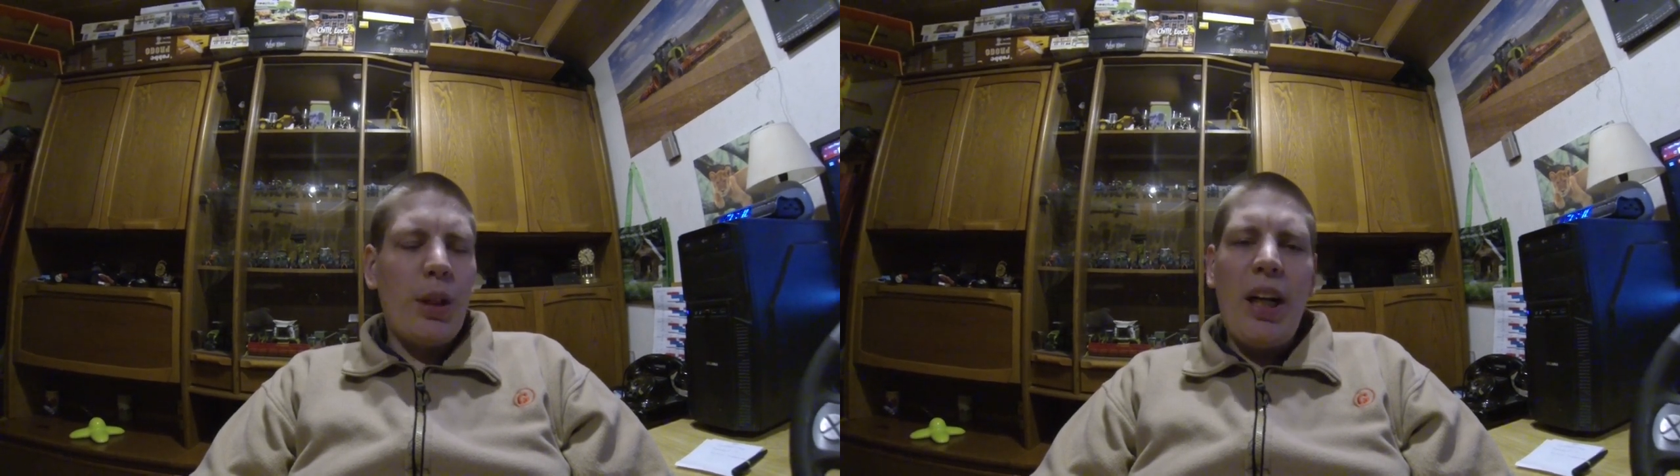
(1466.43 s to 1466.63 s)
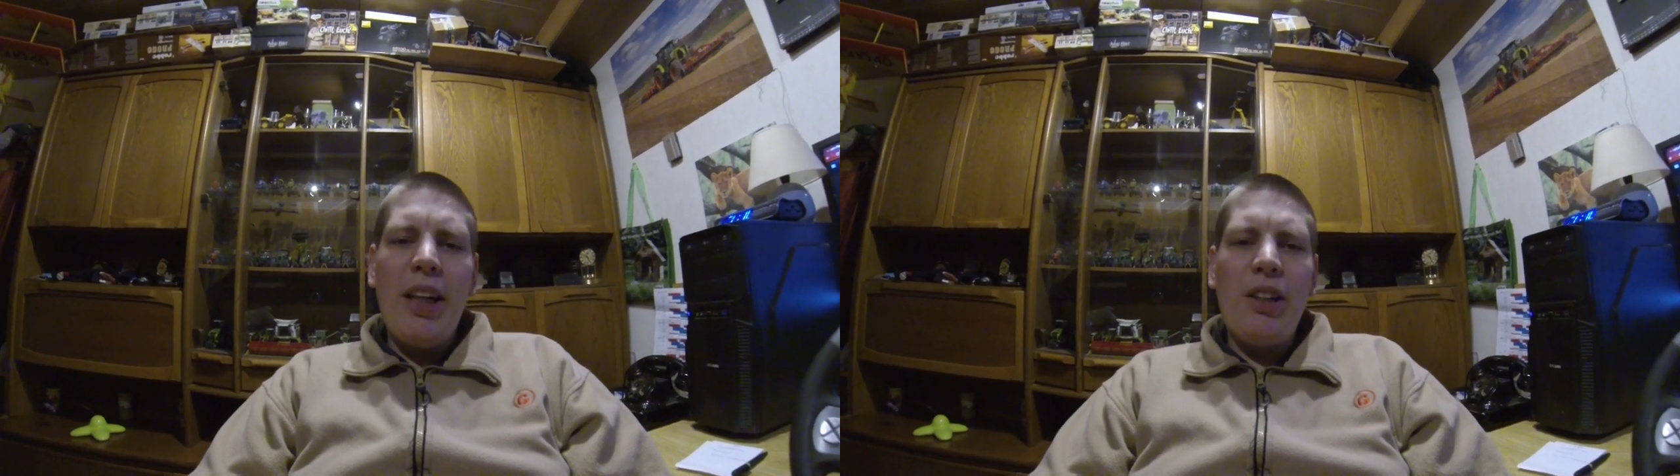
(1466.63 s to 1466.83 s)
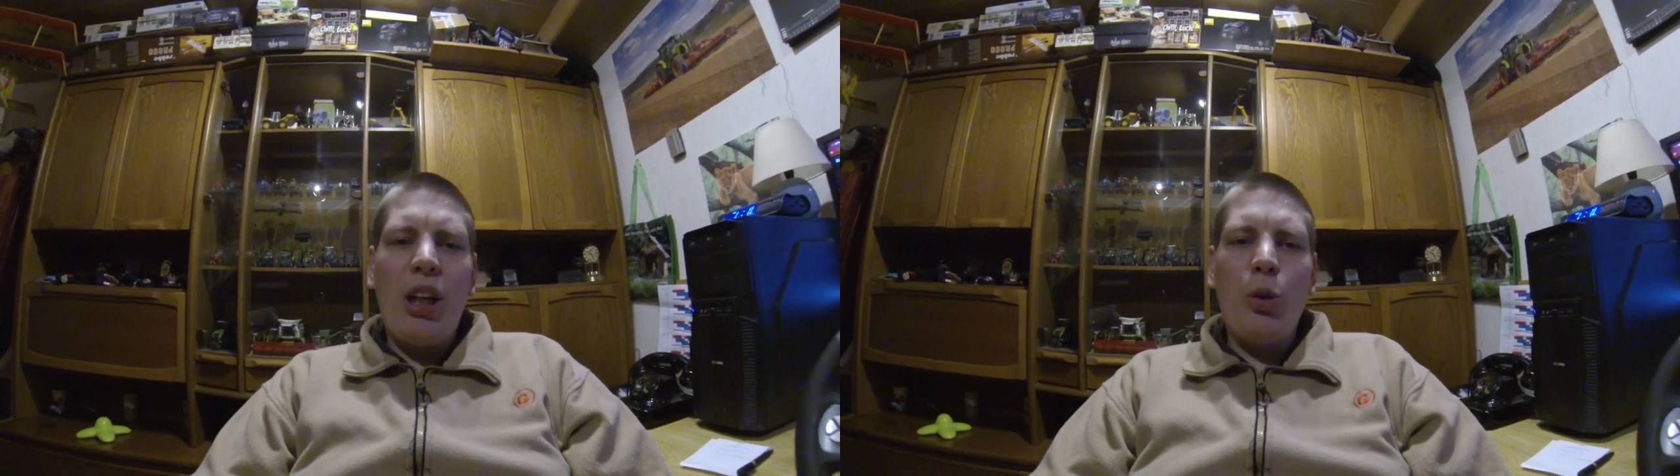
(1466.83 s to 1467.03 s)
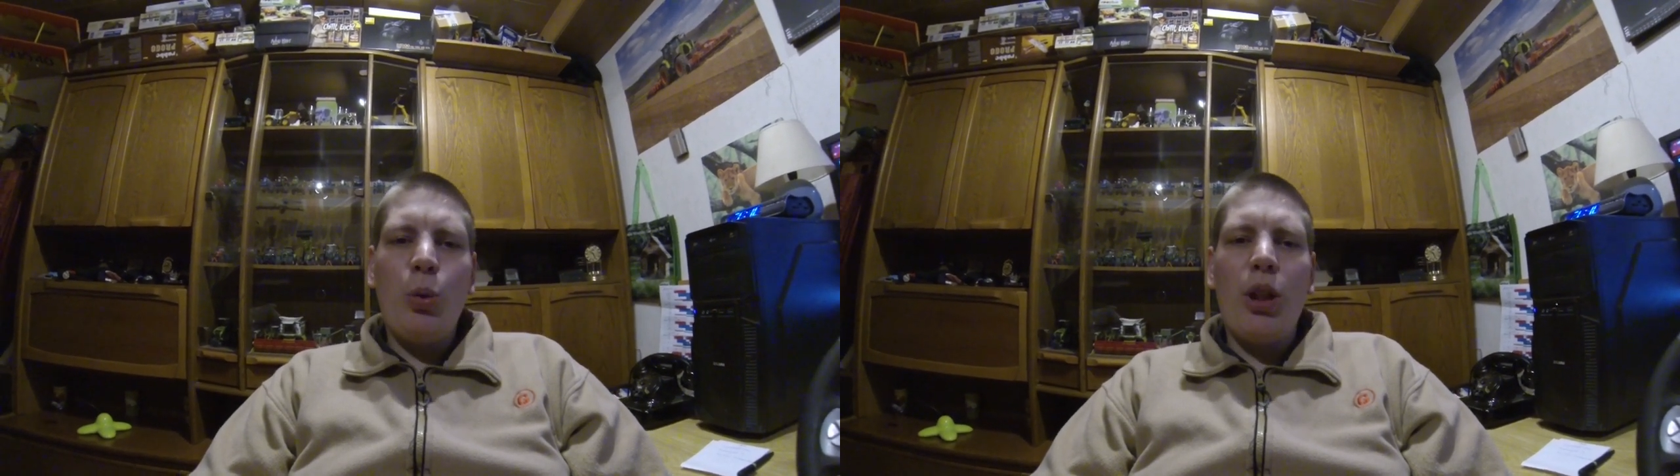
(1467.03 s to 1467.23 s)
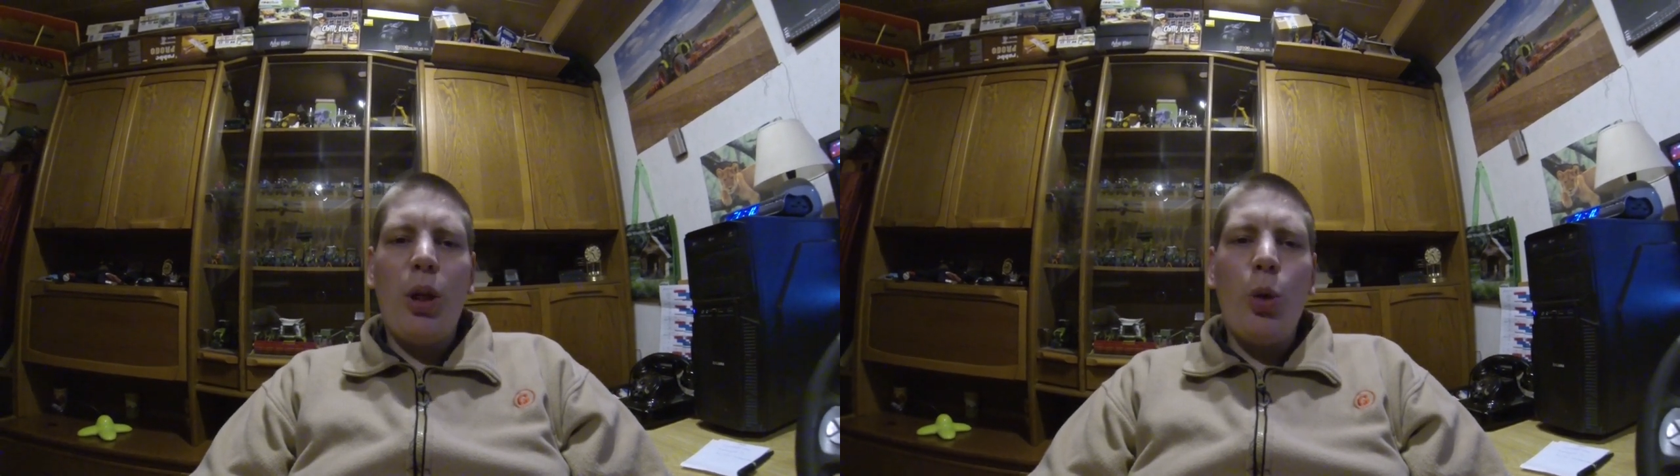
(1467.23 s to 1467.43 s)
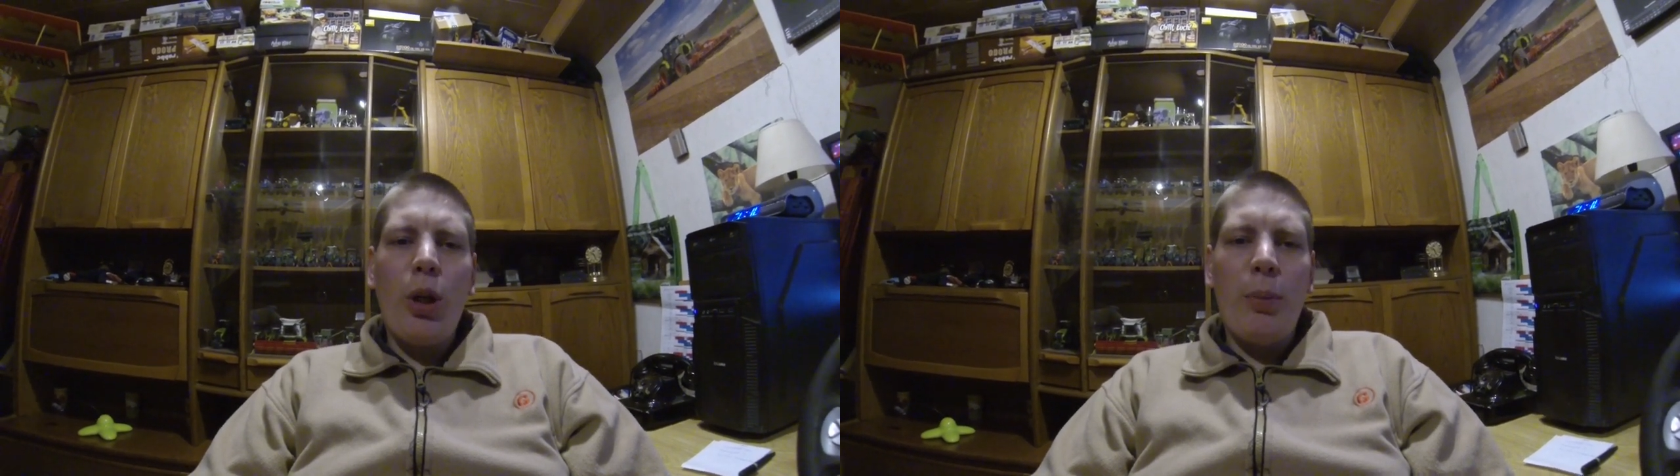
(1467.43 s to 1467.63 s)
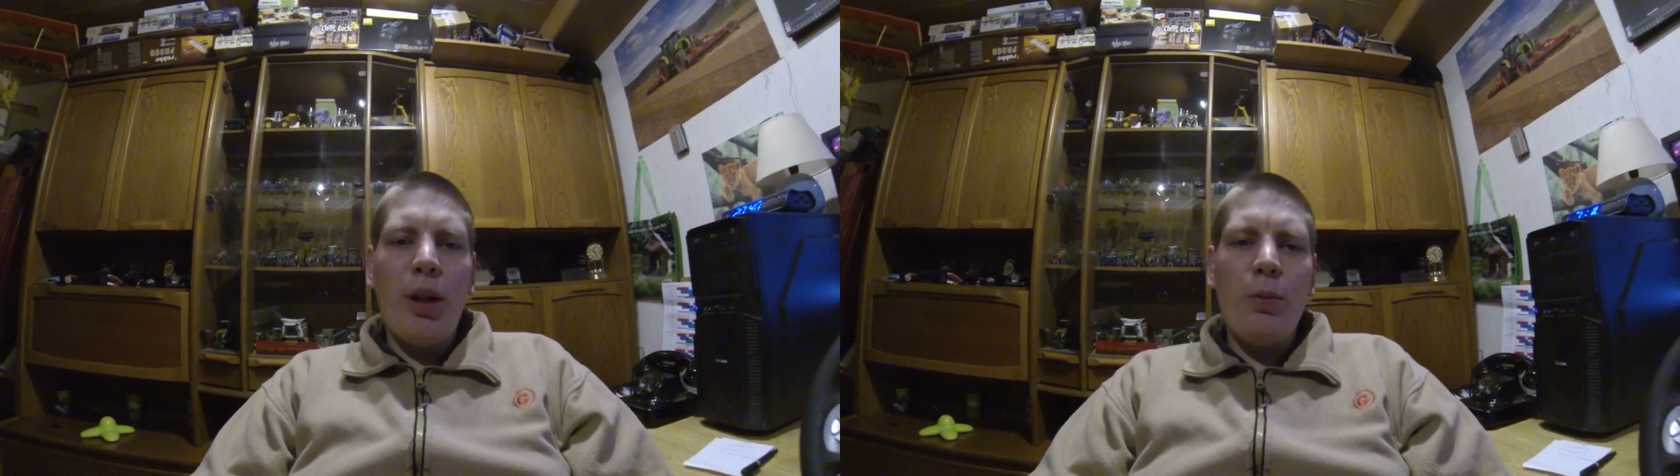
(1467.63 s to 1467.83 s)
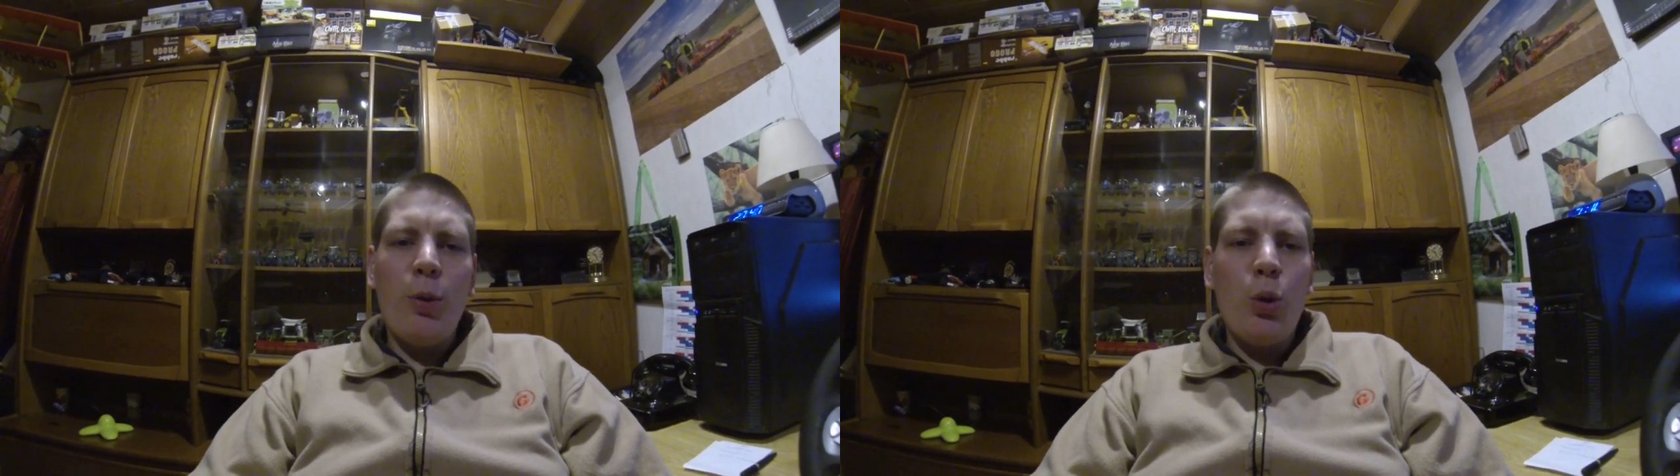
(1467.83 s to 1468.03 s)
KL300 auch
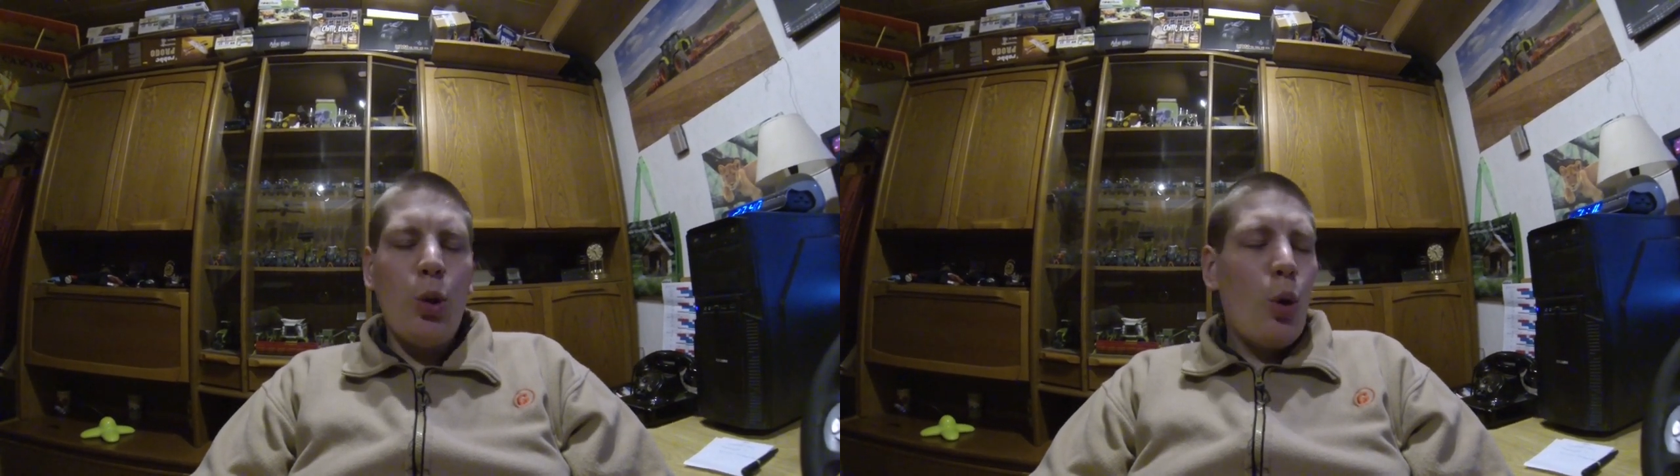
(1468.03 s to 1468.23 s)
gemacht worden.